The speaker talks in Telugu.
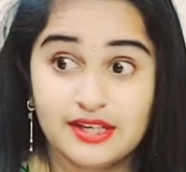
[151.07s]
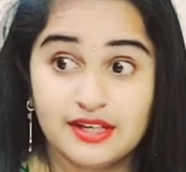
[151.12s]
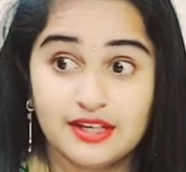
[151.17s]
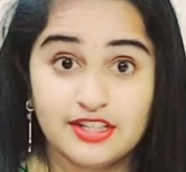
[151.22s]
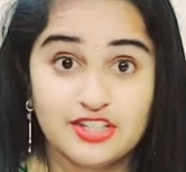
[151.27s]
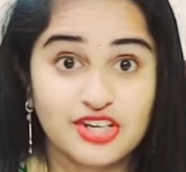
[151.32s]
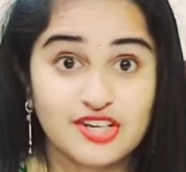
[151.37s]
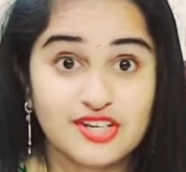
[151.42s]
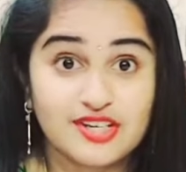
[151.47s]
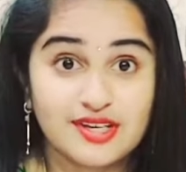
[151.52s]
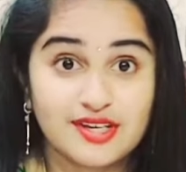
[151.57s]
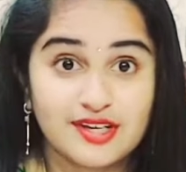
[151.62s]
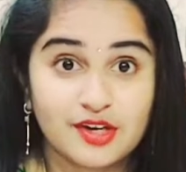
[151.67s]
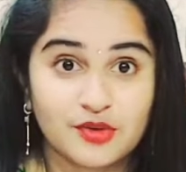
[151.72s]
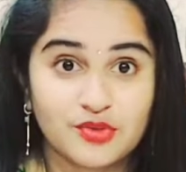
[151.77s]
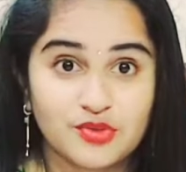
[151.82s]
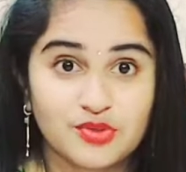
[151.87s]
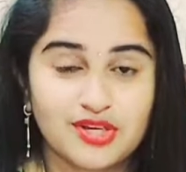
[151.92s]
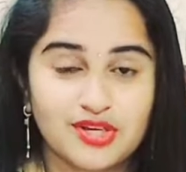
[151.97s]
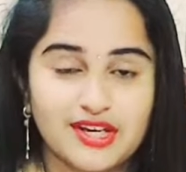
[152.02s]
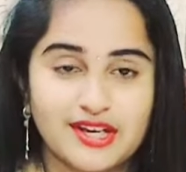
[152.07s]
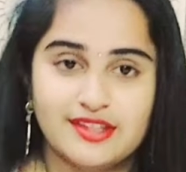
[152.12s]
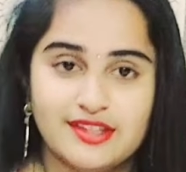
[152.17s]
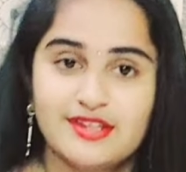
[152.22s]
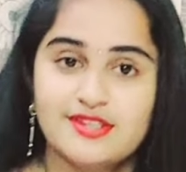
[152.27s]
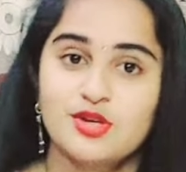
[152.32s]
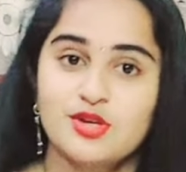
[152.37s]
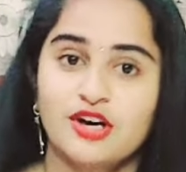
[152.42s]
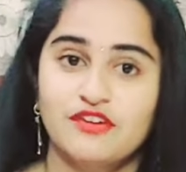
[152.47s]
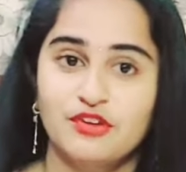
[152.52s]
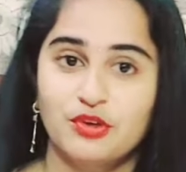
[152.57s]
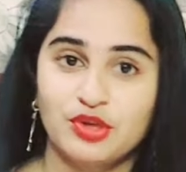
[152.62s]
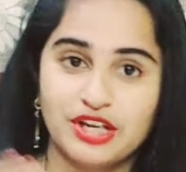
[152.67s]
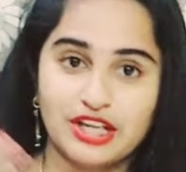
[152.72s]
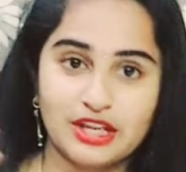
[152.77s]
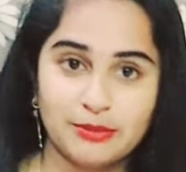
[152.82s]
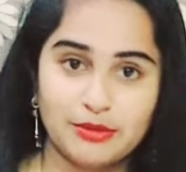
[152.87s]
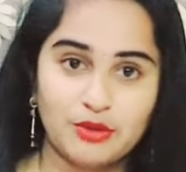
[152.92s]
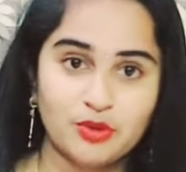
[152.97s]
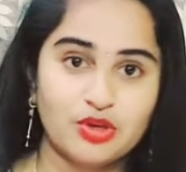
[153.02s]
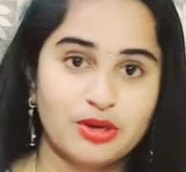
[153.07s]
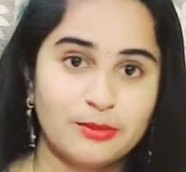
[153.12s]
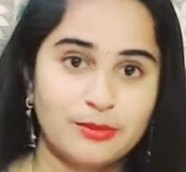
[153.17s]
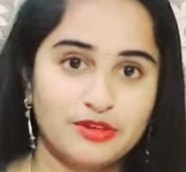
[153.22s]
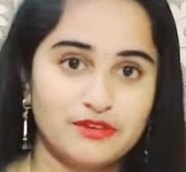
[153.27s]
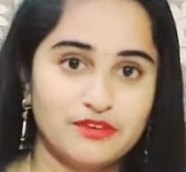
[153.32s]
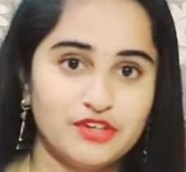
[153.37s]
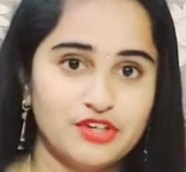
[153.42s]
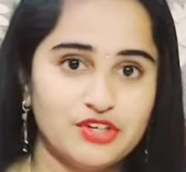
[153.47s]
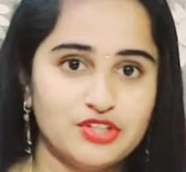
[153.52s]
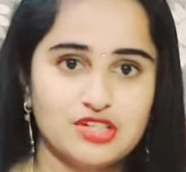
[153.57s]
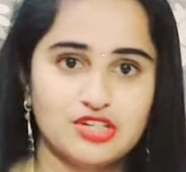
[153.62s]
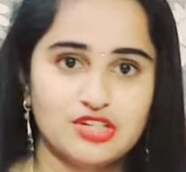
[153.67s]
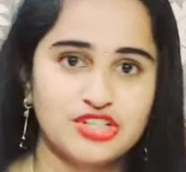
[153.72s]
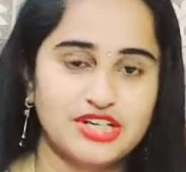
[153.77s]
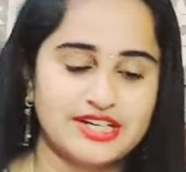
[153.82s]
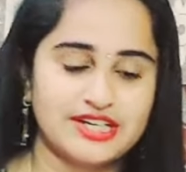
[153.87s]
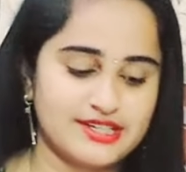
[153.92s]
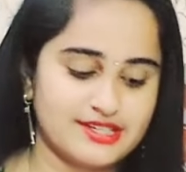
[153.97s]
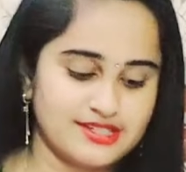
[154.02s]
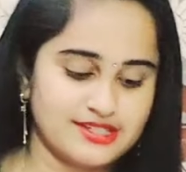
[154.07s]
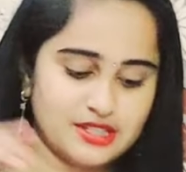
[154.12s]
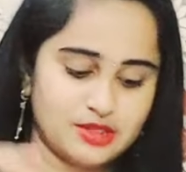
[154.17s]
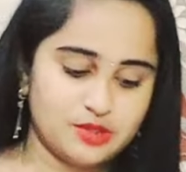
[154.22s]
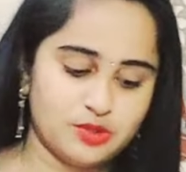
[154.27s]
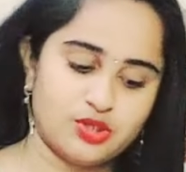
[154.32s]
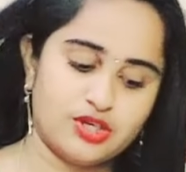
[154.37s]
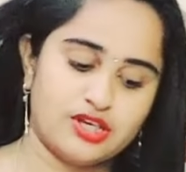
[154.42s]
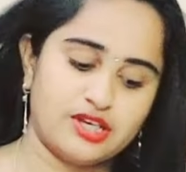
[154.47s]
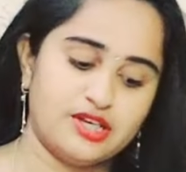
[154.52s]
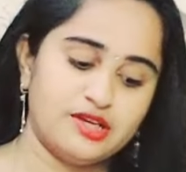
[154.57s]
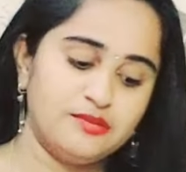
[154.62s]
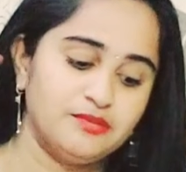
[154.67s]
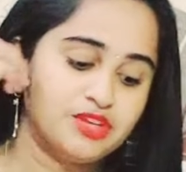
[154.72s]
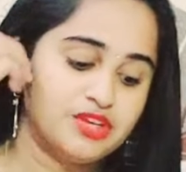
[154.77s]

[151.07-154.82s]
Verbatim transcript: చిన్న చిన్న డౌట్స్ ఉన్నాయి కదా సో అవి కూడా నేను మీకు కమింగ్ వీడియోస్లో షేర్ చేస్తాను ఓకేనా